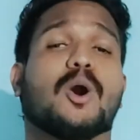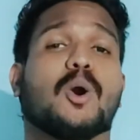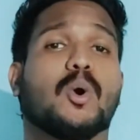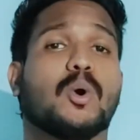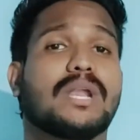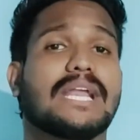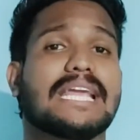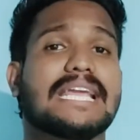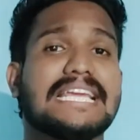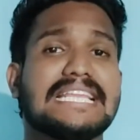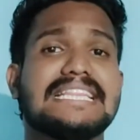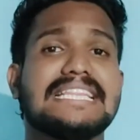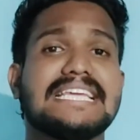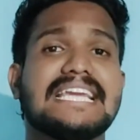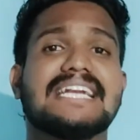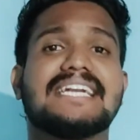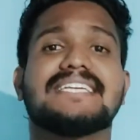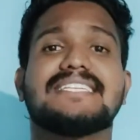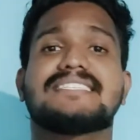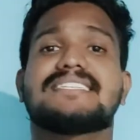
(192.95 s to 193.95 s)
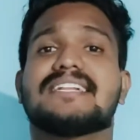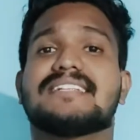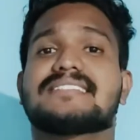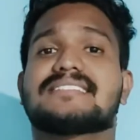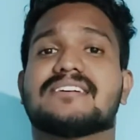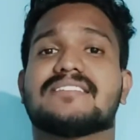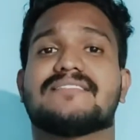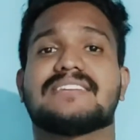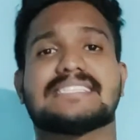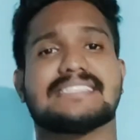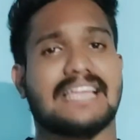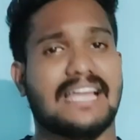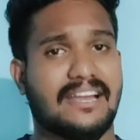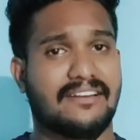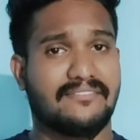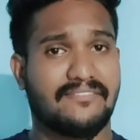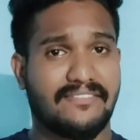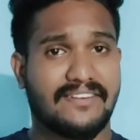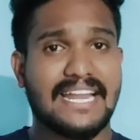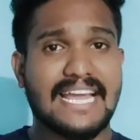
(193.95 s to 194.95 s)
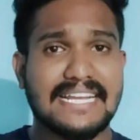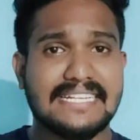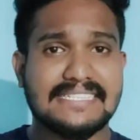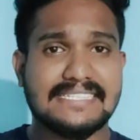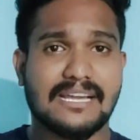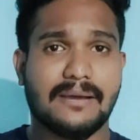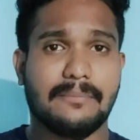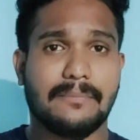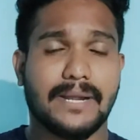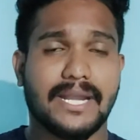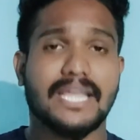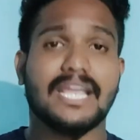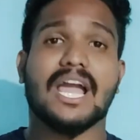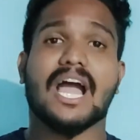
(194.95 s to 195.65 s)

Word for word: ஒரு இந்தியன் டிஜிட்டல் சர்வீஸ் அண்ட் ஃபினான்ஸ் கம்பெனி